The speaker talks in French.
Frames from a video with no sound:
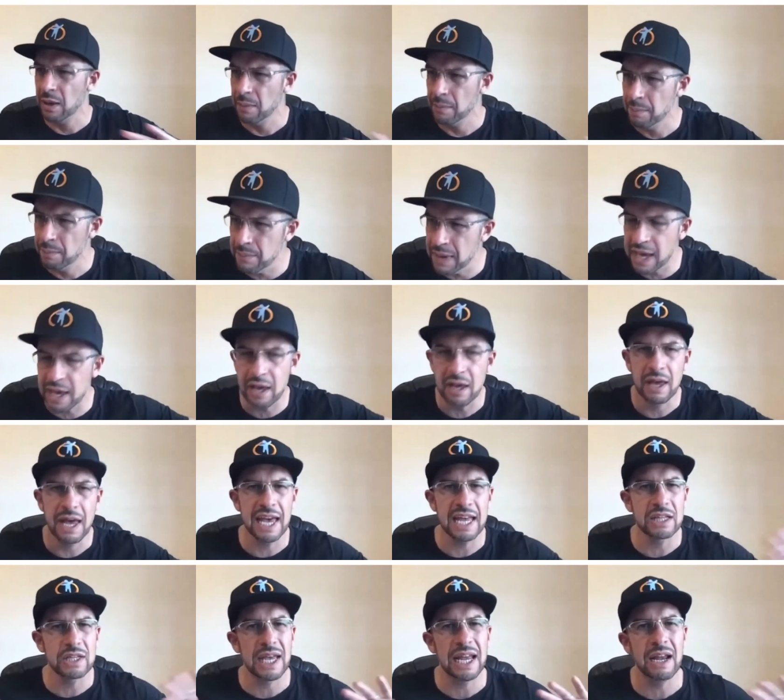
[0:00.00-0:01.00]
Mais
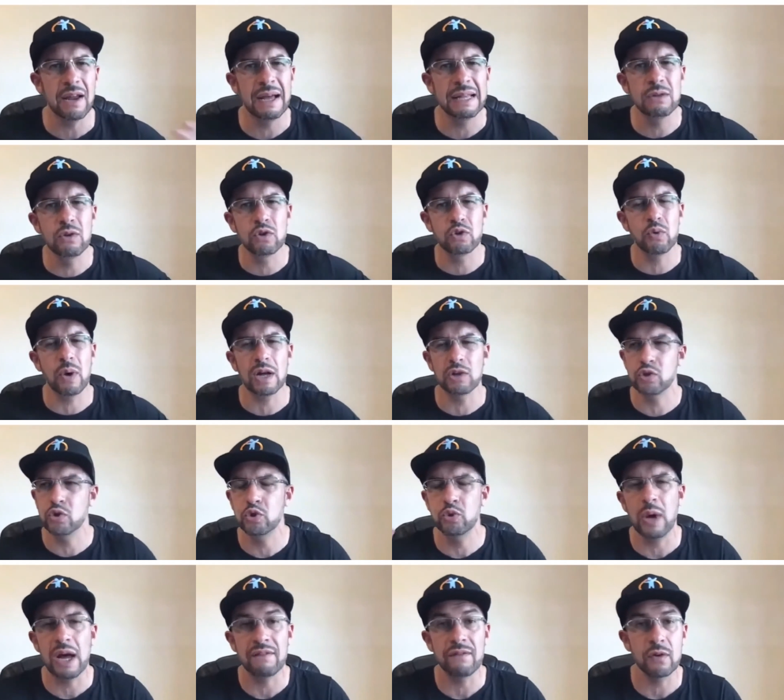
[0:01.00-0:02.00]
éloigne-toi, tu
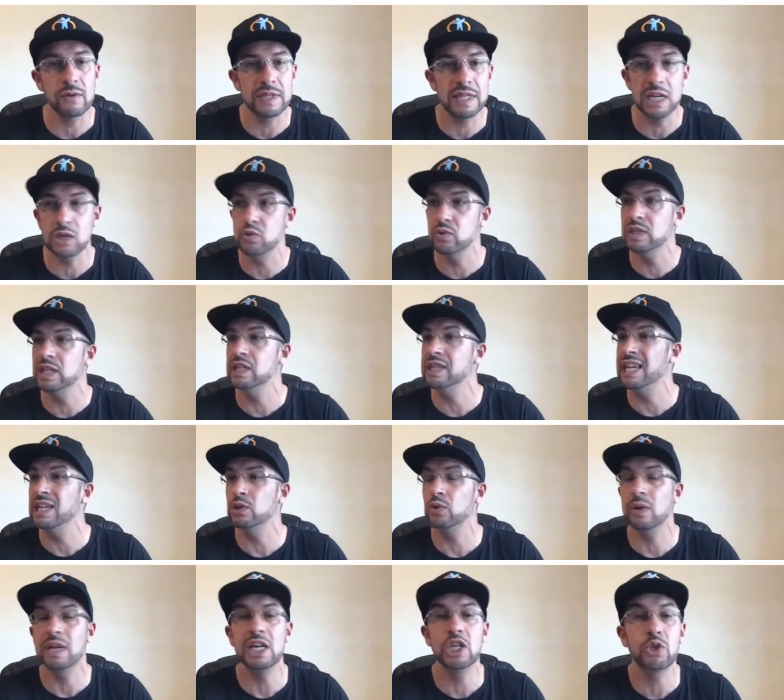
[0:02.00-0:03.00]
dois avancer. Tu dis
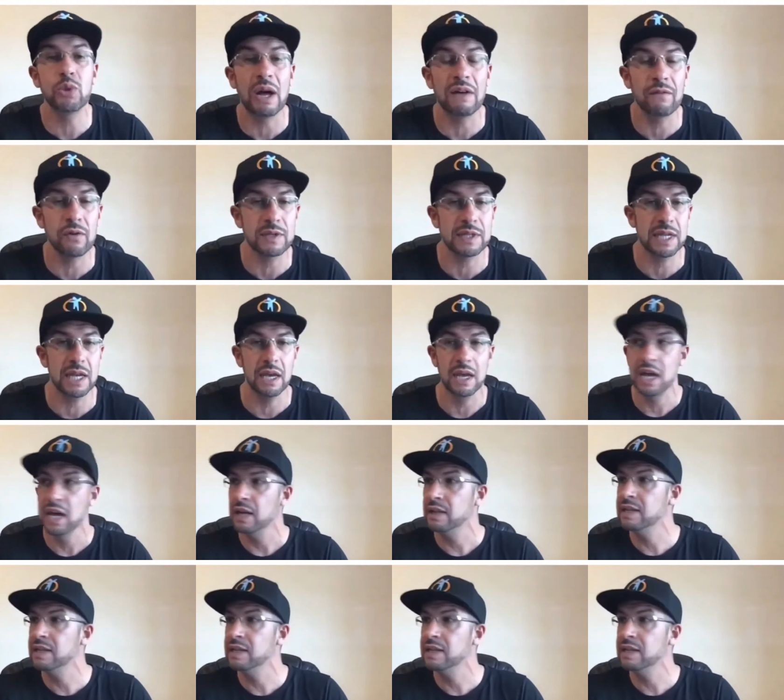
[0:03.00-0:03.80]
désolé, je dois avancer.